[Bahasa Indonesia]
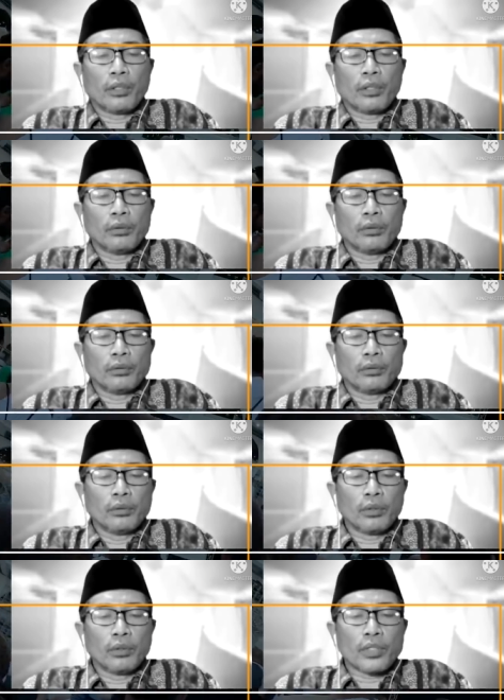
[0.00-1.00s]
karena
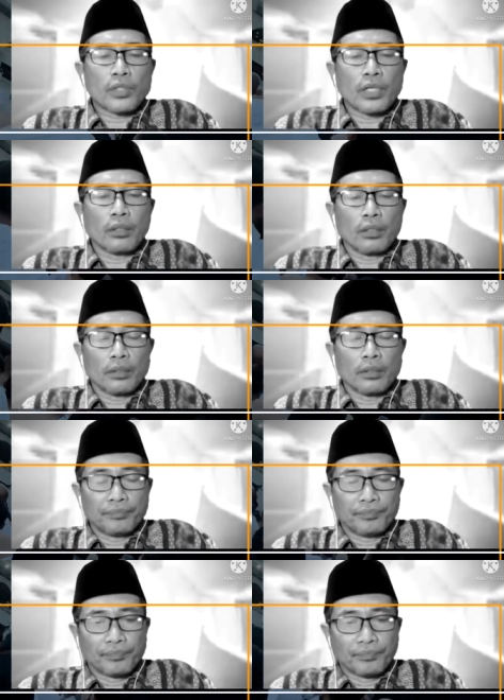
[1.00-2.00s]
didoktrin oleh orang Arab